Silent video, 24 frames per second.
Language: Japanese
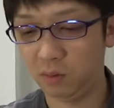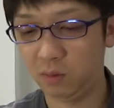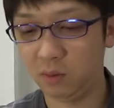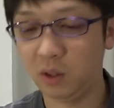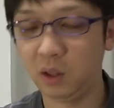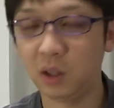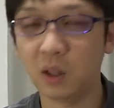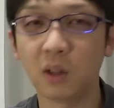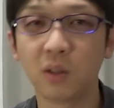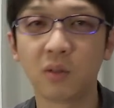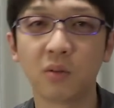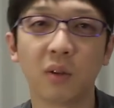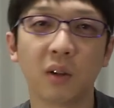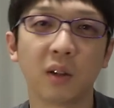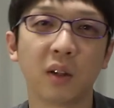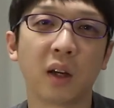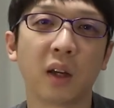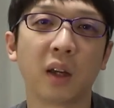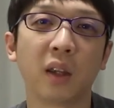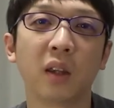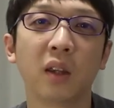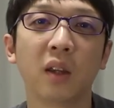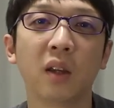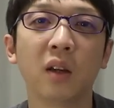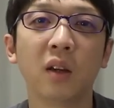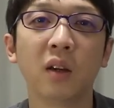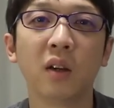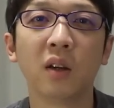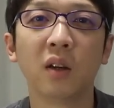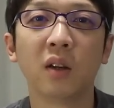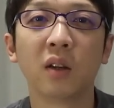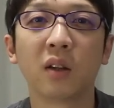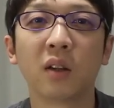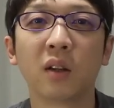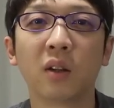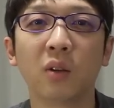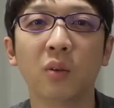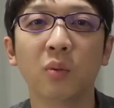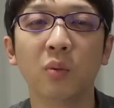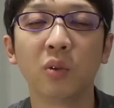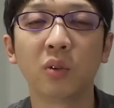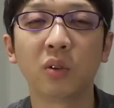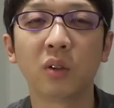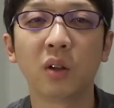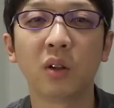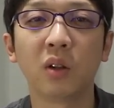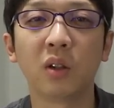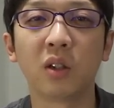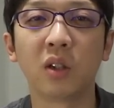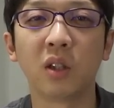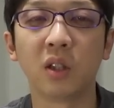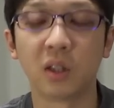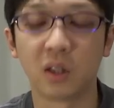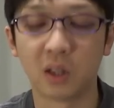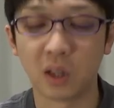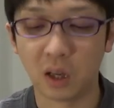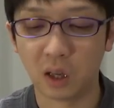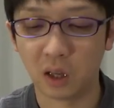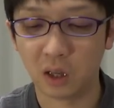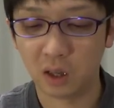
痛くはない。ただ思ったより小さ